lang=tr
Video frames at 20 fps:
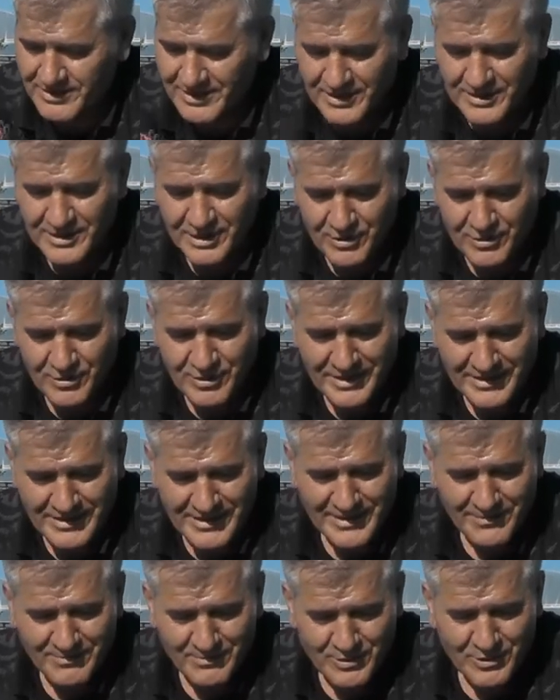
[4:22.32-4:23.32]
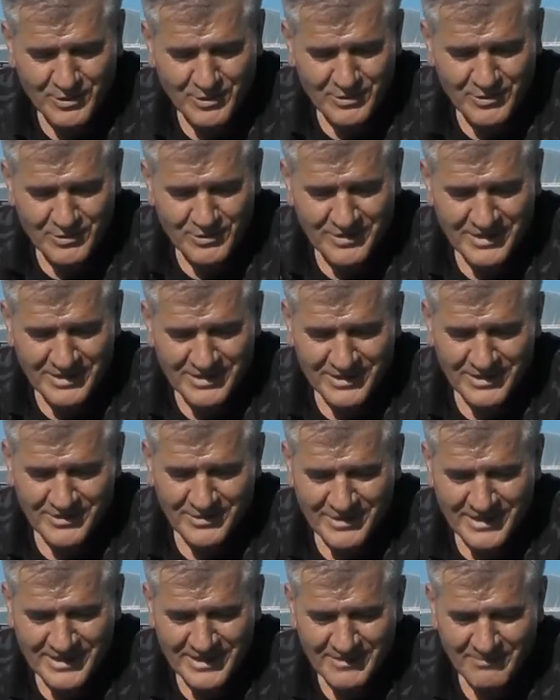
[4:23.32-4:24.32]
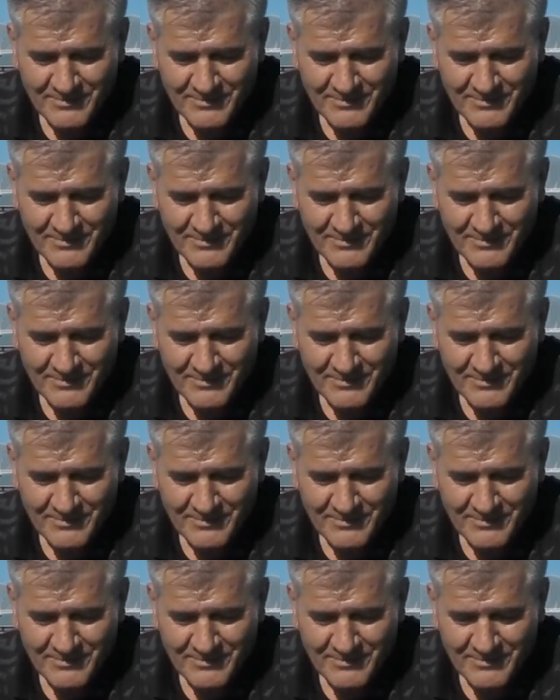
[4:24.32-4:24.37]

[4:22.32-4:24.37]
Teşekkür ederim. Çok çok teşekkür Biz ederim.